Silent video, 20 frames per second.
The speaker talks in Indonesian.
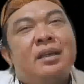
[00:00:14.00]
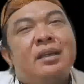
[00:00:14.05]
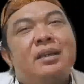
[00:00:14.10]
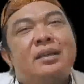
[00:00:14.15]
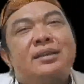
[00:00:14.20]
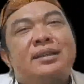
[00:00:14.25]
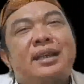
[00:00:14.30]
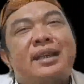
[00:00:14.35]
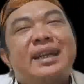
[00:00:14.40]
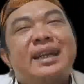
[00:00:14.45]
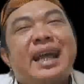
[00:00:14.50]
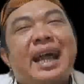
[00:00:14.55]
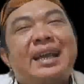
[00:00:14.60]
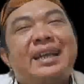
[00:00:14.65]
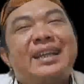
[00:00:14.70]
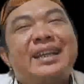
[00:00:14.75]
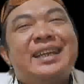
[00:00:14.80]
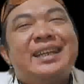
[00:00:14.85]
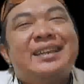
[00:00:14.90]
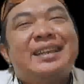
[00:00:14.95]

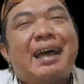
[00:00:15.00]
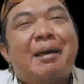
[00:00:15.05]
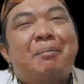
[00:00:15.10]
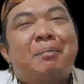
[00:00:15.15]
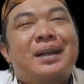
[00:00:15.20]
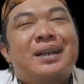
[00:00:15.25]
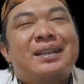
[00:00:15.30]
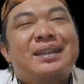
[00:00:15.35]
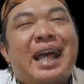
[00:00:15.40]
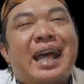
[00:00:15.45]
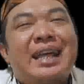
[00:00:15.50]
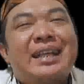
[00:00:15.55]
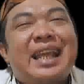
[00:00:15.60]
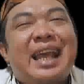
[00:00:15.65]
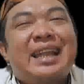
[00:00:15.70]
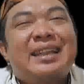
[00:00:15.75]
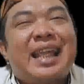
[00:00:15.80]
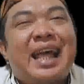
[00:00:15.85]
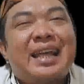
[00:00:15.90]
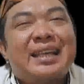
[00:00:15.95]
Seringkali kita
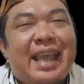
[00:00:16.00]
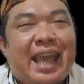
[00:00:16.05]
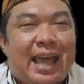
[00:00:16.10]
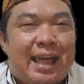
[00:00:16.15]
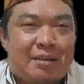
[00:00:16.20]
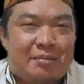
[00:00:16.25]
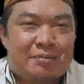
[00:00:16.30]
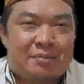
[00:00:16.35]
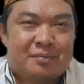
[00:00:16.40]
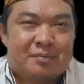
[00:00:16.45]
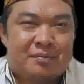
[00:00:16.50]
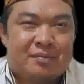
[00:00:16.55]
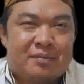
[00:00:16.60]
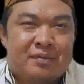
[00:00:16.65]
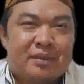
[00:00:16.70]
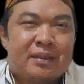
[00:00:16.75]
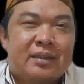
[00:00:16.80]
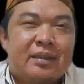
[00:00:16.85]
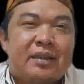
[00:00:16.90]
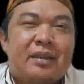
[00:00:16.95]
bertanya-tanya,
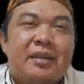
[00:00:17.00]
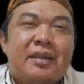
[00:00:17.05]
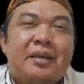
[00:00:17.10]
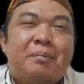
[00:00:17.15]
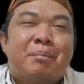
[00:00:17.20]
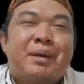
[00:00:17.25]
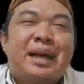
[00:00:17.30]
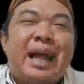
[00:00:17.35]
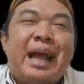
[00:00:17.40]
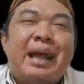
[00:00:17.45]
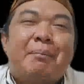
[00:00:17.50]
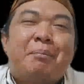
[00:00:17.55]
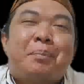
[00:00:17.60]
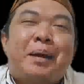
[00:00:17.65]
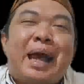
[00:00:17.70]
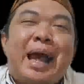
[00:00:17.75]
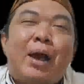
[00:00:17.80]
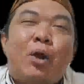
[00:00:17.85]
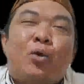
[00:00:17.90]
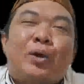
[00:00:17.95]

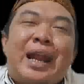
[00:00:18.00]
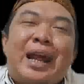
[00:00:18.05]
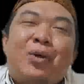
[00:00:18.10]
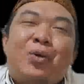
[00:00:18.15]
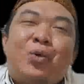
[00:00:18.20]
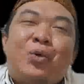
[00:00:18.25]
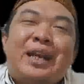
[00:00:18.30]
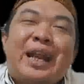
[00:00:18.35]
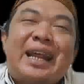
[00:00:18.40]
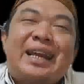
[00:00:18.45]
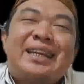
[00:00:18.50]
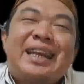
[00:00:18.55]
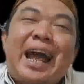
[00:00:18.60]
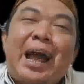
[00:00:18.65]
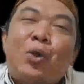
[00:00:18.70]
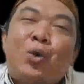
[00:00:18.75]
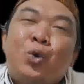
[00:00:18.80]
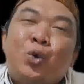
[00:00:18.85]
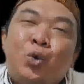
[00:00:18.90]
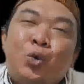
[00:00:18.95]
mengapa orang-orang
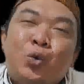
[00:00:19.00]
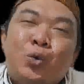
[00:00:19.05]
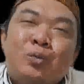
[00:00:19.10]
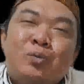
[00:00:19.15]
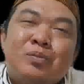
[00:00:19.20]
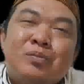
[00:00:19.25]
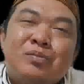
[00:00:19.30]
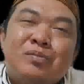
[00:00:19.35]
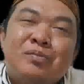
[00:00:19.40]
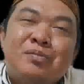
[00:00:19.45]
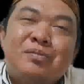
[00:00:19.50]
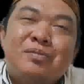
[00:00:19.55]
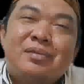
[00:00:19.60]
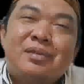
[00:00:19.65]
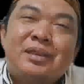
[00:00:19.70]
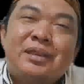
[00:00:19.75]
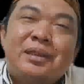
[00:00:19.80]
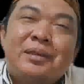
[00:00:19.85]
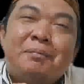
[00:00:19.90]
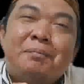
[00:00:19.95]
dahulu
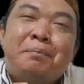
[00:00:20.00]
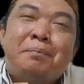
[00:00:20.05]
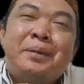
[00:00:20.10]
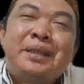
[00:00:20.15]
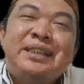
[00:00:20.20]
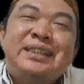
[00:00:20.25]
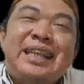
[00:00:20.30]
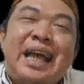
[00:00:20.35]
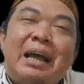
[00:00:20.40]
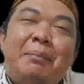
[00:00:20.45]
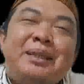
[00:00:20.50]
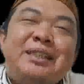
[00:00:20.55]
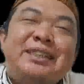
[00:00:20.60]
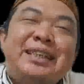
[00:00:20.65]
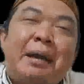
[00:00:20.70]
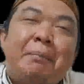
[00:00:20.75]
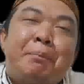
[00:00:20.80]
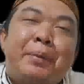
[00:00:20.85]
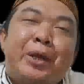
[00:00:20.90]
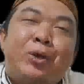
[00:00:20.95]
bisa
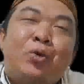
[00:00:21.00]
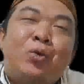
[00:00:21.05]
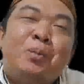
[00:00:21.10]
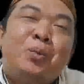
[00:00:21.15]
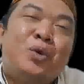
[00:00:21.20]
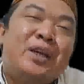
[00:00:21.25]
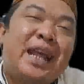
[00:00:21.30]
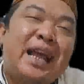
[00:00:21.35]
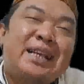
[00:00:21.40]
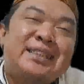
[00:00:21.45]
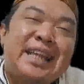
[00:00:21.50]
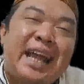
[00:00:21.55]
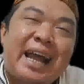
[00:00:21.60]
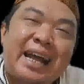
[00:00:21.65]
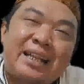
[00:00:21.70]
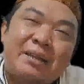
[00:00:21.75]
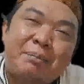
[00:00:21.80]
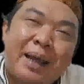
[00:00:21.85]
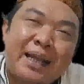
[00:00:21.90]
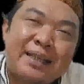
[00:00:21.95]
mencapai umur yang
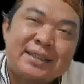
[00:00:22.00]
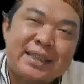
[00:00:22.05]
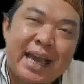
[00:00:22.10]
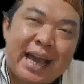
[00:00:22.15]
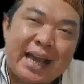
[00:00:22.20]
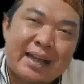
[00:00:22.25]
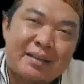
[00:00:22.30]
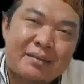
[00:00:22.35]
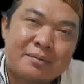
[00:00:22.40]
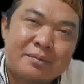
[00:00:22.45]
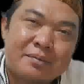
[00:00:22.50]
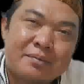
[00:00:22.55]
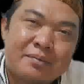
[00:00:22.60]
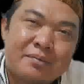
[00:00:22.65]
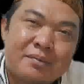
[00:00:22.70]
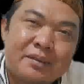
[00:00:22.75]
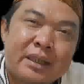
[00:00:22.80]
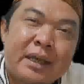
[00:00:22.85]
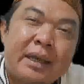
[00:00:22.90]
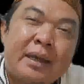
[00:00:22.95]
sangat panjang?
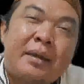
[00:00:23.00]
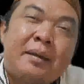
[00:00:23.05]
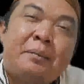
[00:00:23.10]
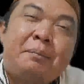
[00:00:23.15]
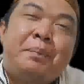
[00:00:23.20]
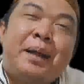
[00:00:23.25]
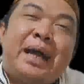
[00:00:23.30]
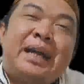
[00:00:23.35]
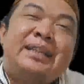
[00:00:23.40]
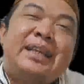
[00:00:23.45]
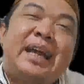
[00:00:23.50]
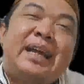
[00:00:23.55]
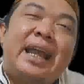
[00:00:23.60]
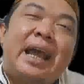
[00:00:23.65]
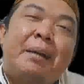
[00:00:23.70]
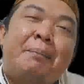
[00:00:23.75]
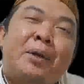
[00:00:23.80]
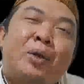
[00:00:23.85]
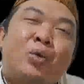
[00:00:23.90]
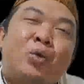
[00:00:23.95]
Banyak
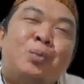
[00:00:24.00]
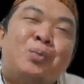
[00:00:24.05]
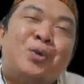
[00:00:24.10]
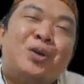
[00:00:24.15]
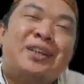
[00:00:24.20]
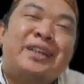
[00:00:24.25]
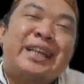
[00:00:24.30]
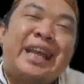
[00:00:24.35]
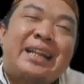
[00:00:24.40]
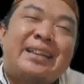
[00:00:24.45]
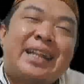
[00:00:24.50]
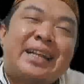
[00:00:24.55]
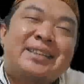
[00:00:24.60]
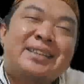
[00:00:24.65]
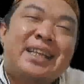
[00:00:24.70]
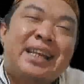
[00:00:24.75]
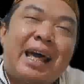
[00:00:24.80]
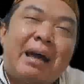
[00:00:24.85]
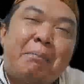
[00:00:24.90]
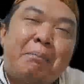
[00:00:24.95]
yang berumur di
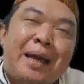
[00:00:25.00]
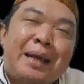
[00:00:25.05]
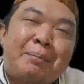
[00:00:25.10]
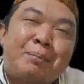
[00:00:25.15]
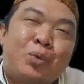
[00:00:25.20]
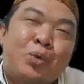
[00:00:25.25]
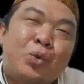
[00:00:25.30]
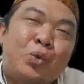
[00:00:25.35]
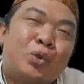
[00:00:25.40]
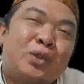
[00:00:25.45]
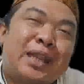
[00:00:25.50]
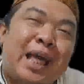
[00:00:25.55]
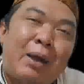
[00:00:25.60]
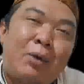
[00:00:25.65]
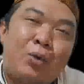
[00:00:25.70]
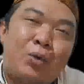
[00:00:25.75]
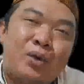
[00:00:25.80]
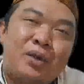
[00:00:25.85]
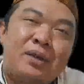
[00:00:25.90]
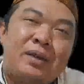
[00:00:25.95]
atas 80
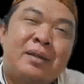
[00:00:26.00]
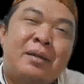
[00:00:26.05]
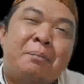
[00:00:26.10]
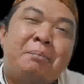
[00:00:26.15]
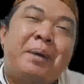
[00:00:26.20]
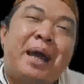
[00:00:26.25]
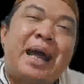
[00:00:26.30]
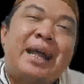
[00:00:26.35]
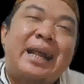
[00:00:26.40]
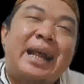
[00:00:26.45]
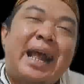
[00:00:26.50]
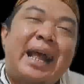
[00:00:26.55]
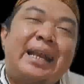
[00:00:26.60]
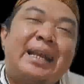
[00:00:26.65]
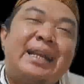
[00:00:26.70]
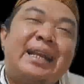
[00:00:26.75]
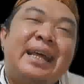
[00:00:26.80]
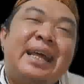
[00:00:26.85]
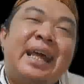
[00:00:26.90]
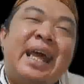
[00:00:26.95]
tahun,
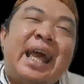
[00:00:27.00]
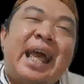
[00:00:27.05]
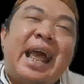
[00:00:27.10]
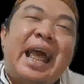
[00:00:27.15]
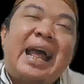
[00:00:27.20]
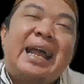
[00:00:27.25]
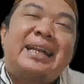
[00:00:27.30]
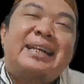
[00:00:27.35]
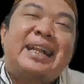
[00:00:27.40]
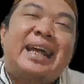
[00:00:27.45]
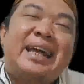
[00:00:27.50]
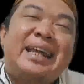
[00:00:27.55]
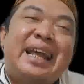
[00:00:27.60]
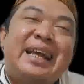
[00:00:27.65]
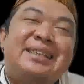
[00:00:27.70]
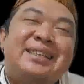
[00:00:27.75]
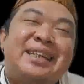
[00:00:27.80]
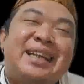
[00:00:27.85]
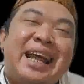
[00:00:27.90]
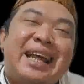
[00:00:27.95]
bahkan ada yang
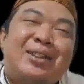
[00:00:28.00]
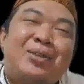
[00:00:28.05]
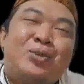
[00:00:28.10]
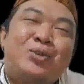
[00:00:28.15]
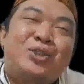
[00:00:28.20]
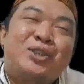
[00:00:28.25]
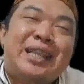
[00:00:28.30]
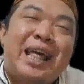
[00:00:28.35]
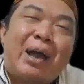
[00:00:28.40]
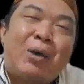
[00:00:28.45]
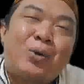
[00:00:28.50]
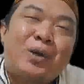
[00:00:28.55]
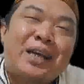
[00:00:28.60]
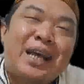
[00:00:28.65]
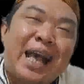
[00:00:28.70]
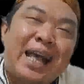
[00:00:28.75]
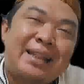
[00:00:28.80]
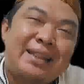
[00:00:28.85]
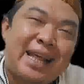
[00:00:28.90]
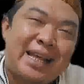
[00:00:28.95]
100 tahun
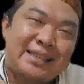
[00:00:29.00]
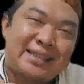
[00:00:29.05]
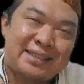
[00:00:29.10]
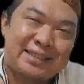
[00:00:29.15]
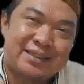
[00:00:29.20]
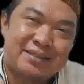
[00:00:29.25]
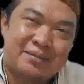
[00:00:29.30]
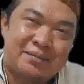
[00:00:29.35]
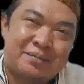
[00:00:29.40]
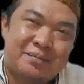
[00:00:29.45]
ke atas